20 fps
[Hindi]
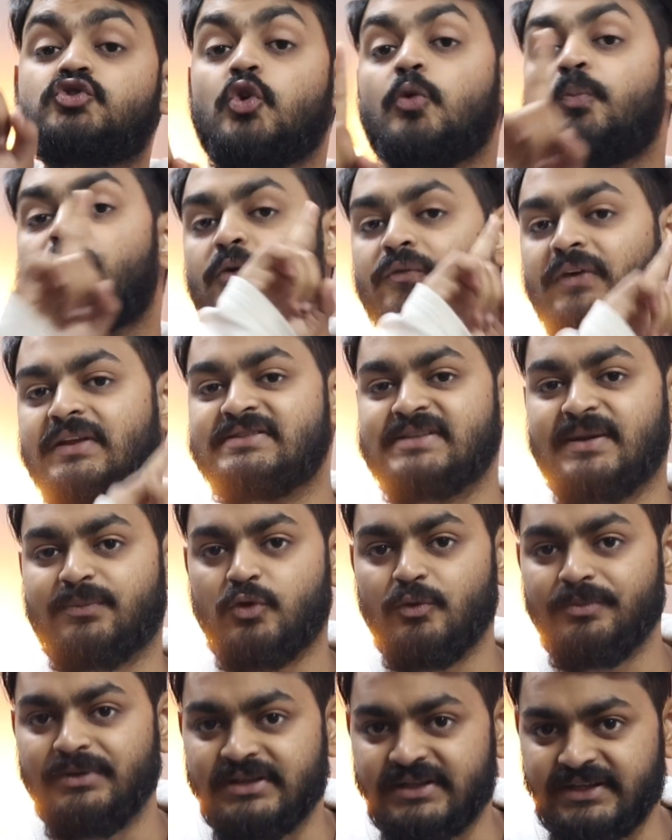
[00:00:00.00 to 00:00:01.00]
जॉब प्रोफाइल्स
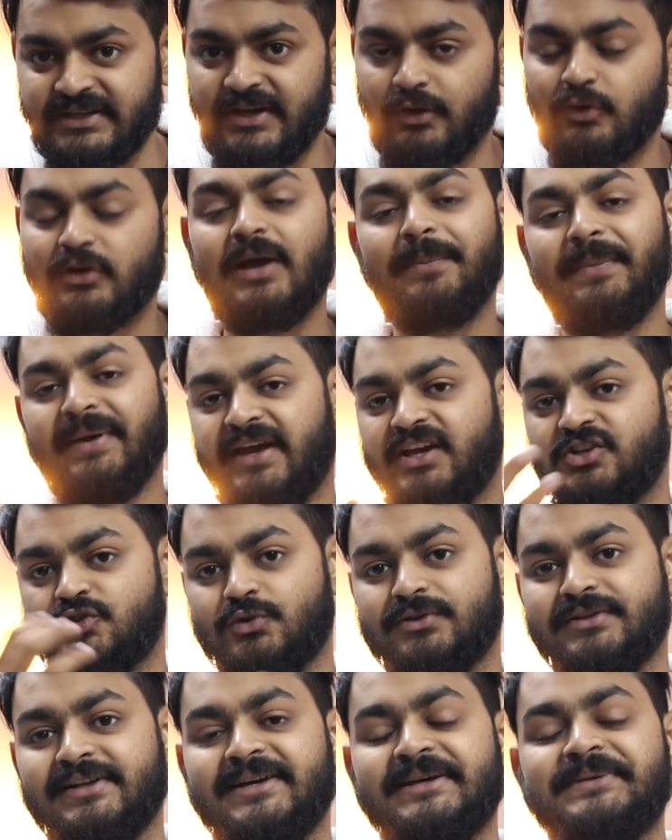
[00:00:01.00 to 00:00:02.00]
आपको मिलती है और क्या पैकेज
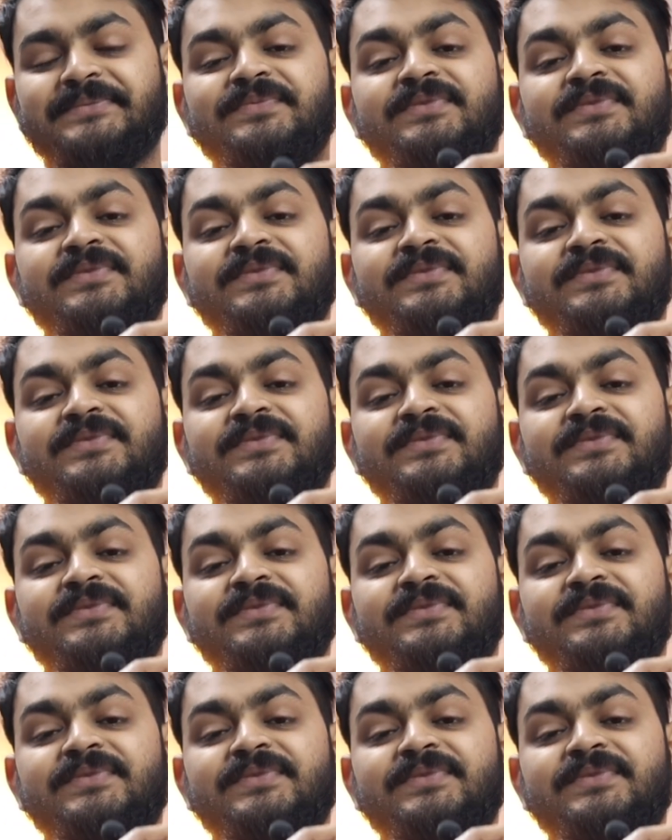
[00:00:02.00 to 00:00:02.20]
होता है